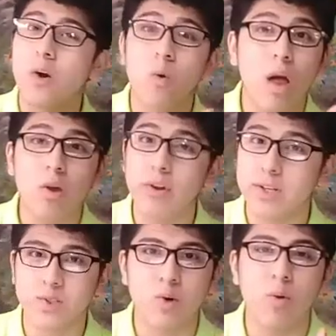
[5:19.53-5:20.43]

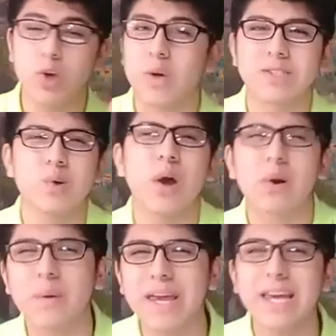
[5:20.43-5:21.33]
jugadores como Joasillo
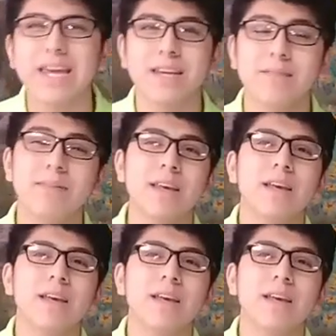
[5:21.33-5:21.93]
Arrué,